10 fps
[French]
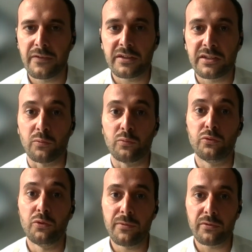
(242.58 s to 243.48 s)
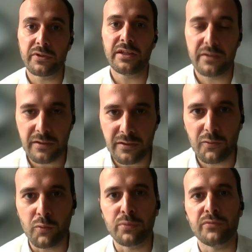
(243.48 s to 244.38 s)
qui ont demandé
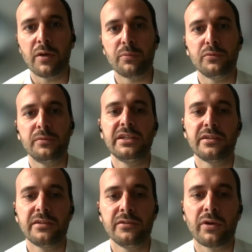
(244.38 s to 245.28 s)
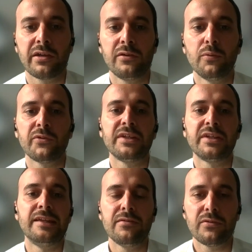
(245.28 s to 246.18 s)
au pouvoir public de réglementer
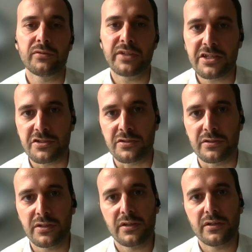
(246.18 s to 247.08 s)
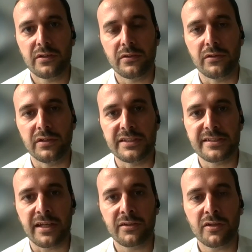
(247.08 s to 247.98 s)
davantage euh, les
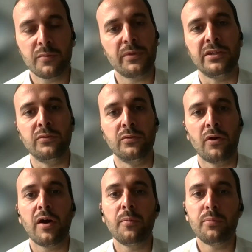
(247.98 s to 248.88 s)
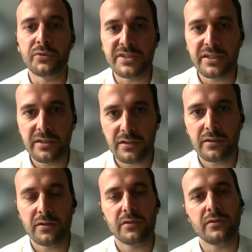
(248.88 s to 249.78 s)
startups et de leur imposer
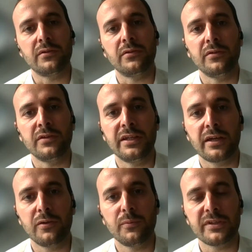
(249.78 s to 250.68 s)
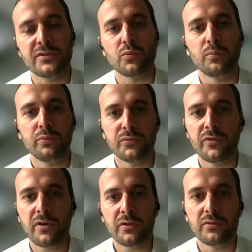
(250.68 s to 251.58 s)
euh, des réglementations plus
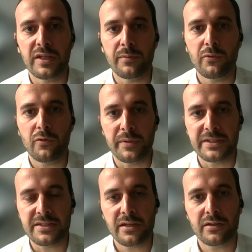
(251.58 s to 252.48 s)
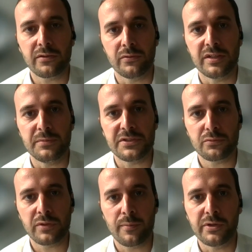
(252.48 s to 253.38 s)
fortes, notamment en matière euh, d'émissions
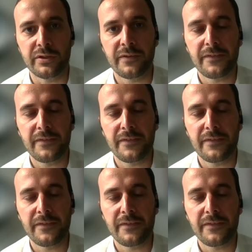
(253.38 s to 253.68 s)
carbone.